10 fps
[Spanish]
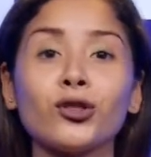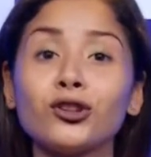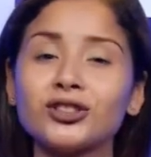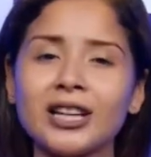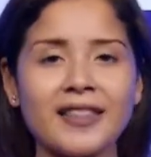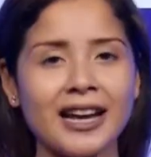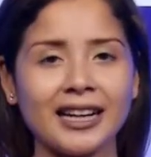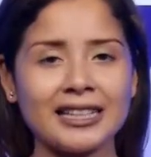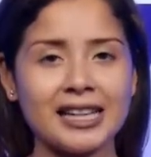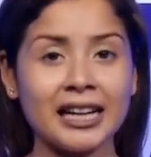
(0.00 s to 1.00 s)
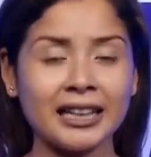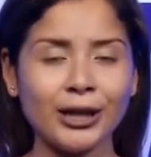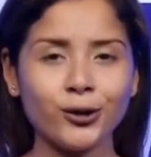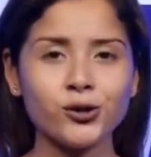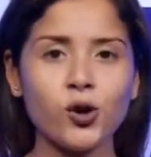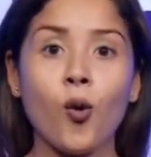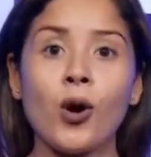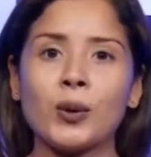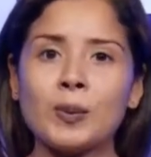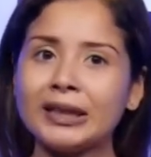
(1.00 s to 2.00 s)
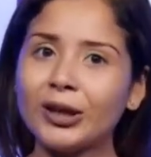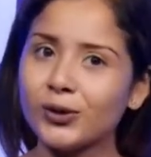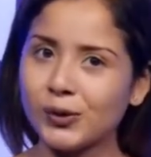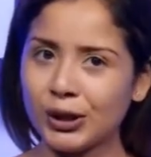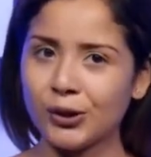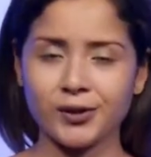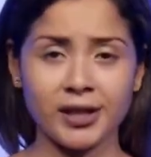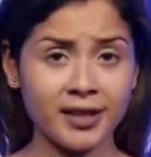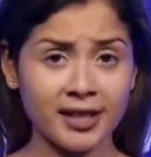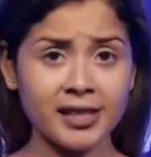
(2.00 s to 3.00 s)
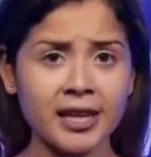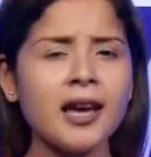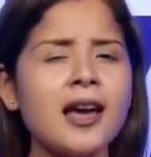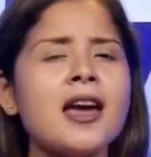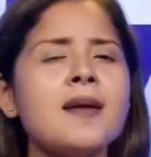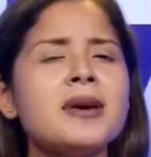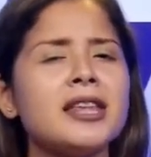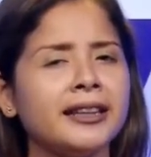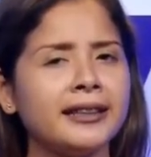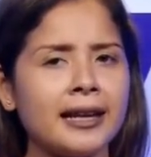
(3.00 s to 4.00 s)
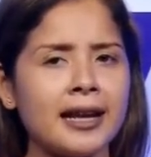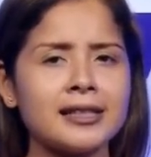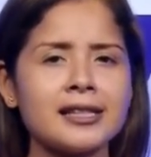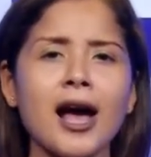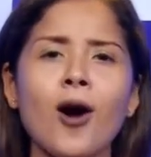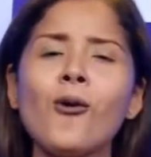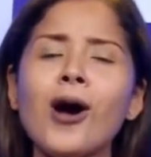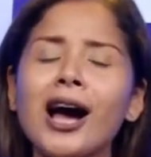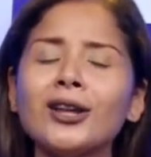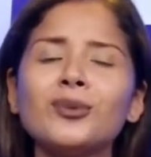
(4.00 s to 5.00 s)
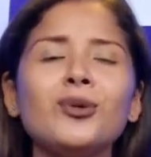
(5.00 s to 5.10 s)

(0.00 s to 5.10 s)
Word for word: dos radicales alquilos o aromáticos unidos entre sí mediante enlaces a un átomo